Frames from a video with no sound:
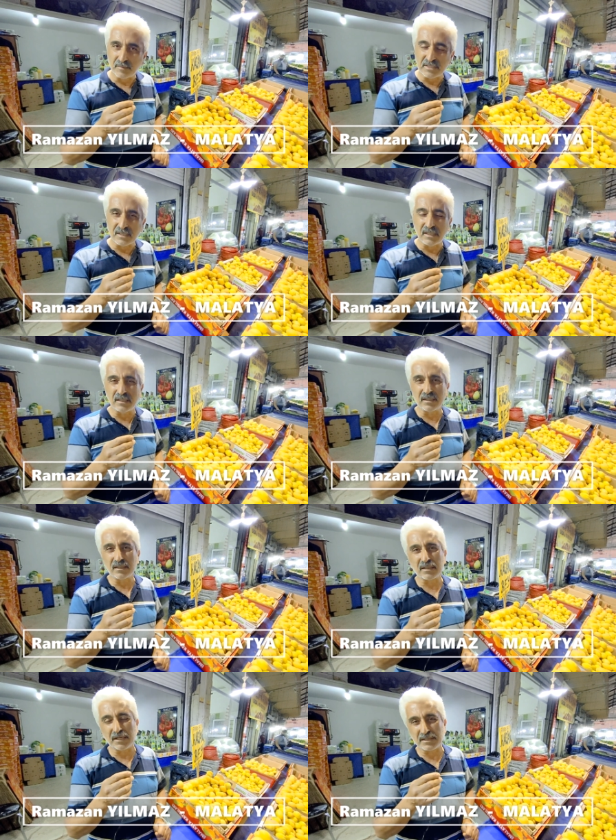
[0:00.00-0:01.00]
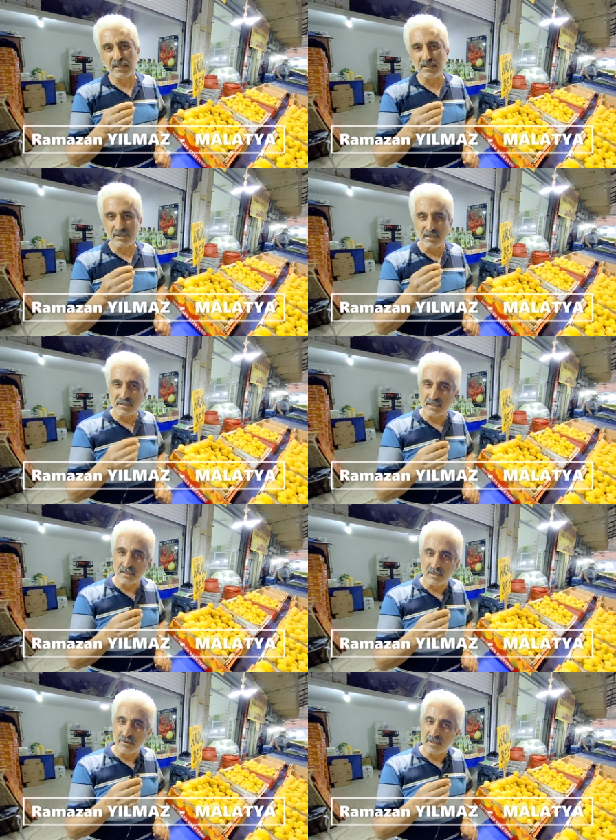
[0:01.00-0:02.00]
Mesela e, Kayseri
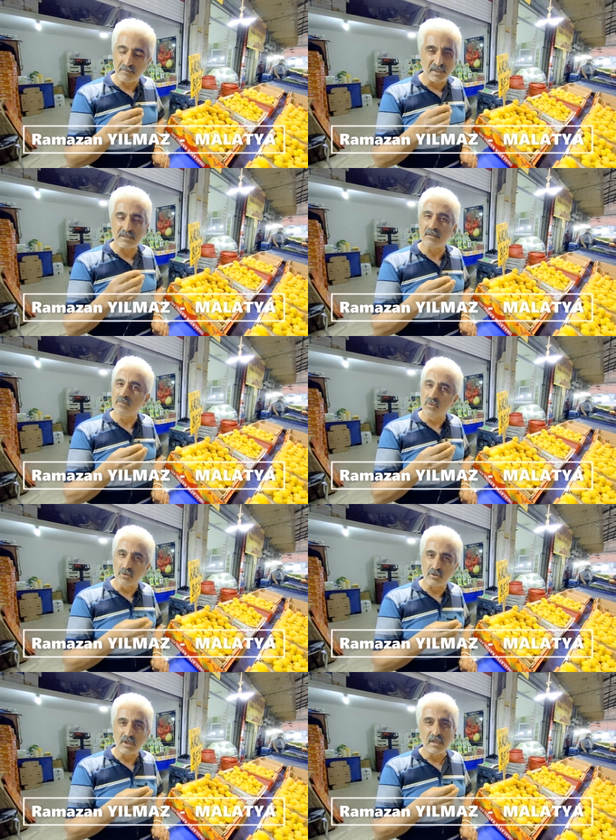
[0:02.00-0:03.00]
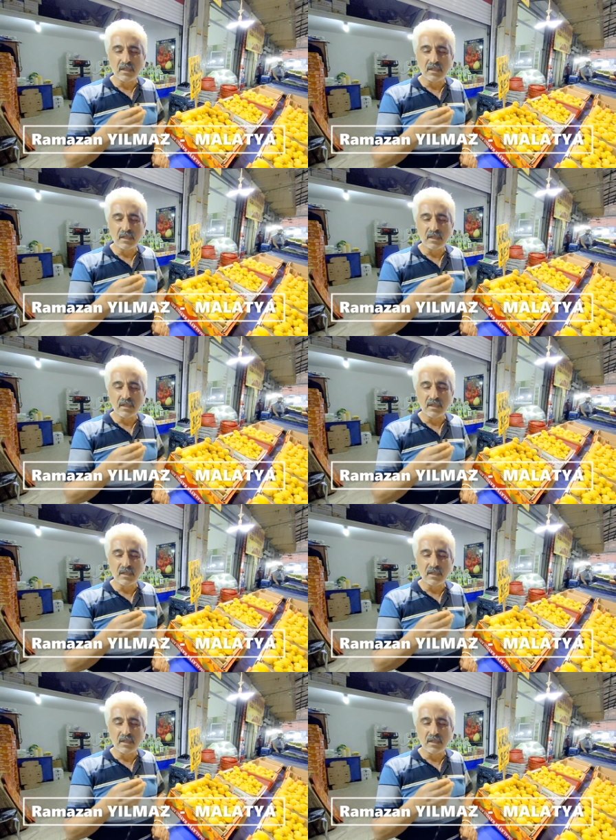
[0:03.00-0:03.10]
Yeşilisar'da var, Mersin Mut, e,